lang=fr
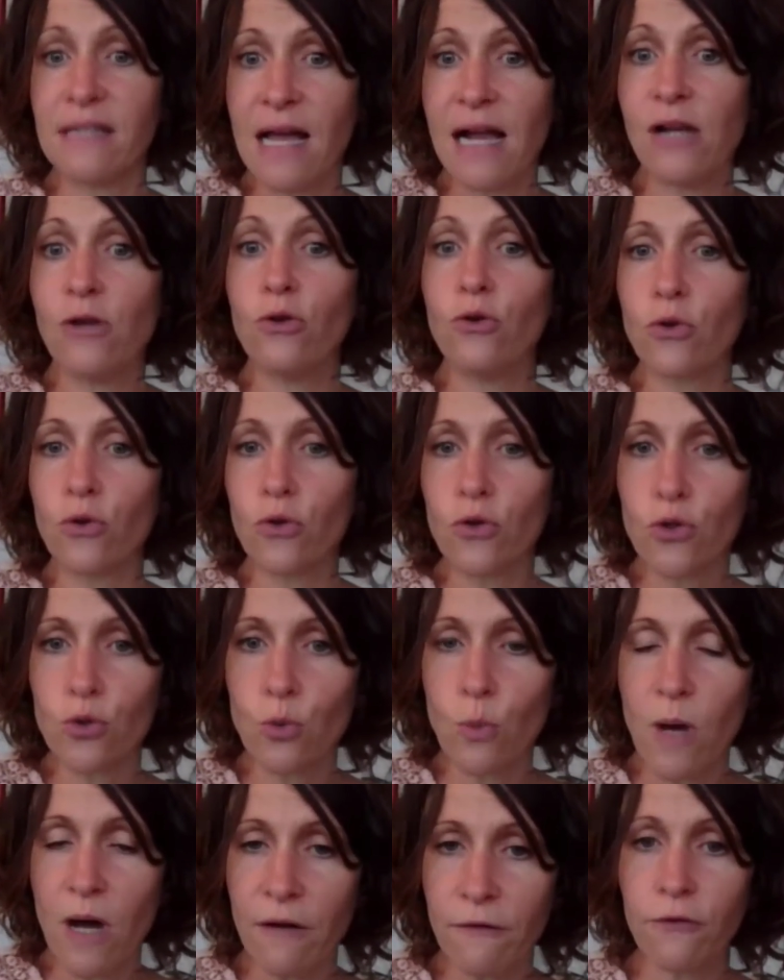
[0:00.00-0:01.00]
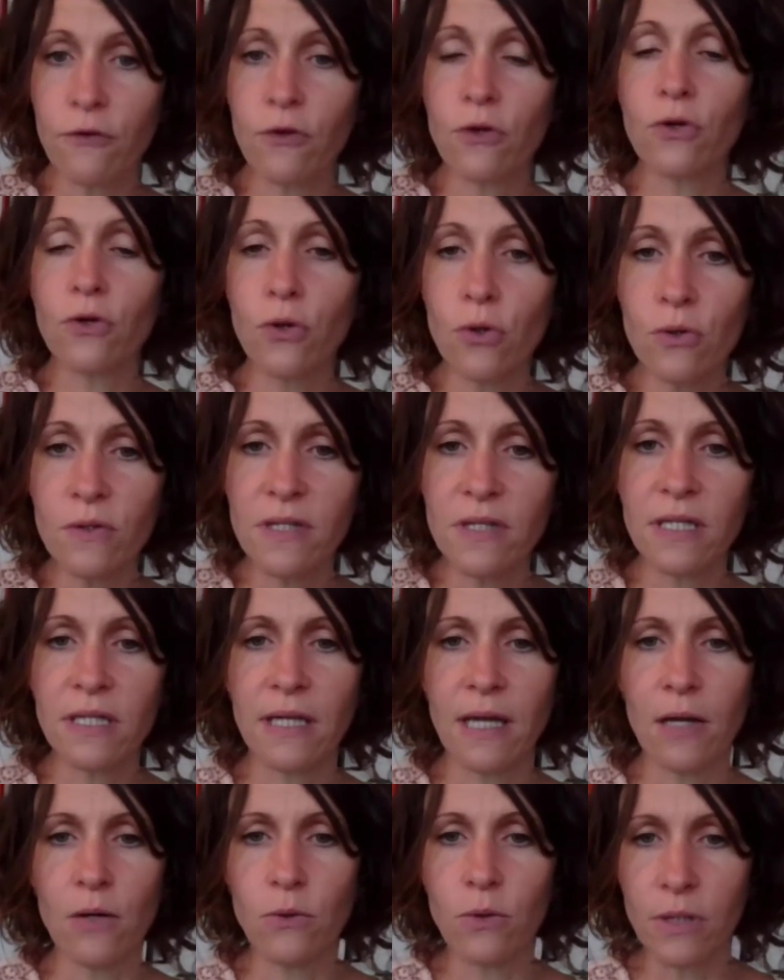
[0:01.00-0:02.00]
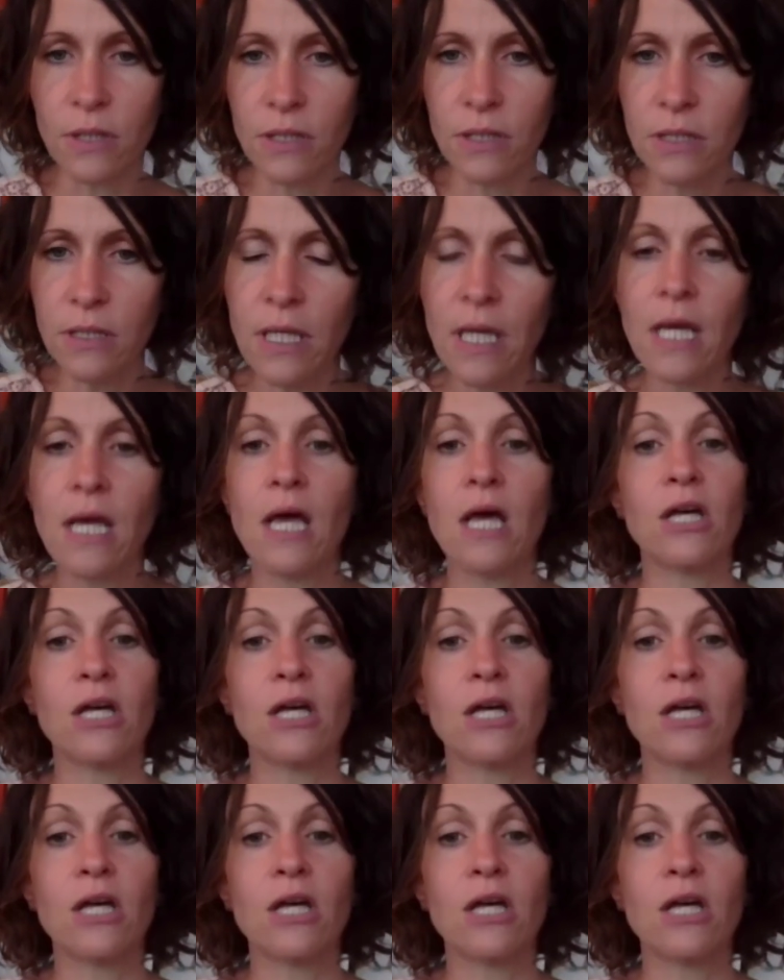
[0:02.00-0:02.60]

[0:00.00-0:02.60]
elles ne reçoivent que des calories,